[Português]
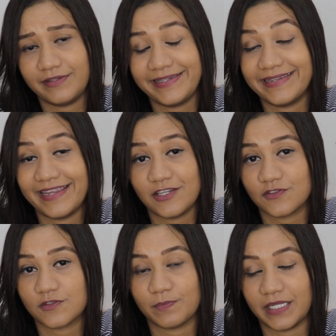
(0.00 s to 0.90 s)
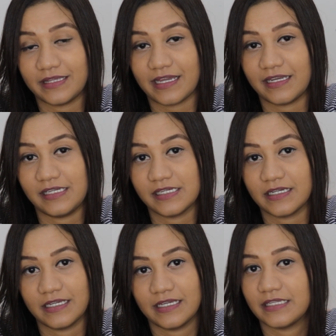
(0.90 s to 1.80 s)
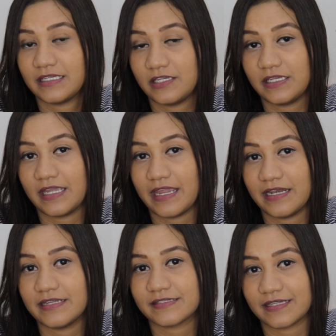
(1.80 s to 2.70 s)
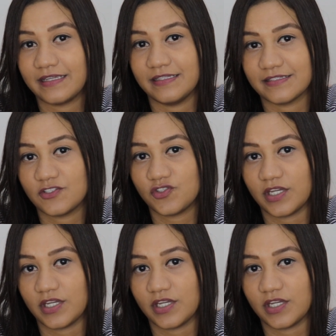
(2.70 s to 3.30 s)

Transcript: ninguém suspeitaria que ele ia sair desse